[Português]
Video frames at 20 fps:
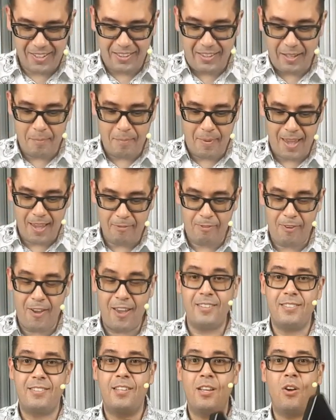E também
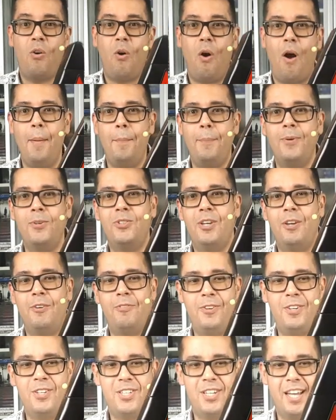veio esse copo de
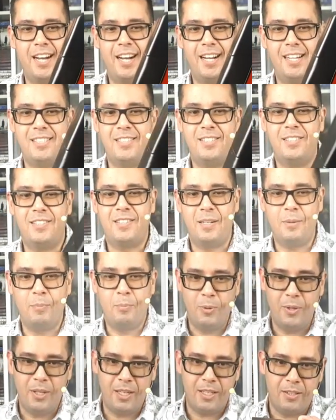refrigerante
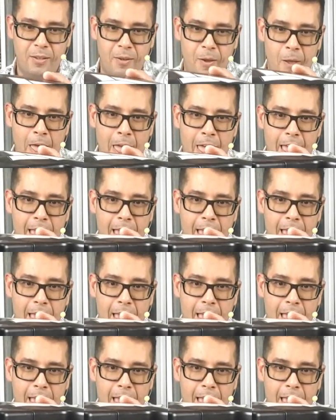distribuído,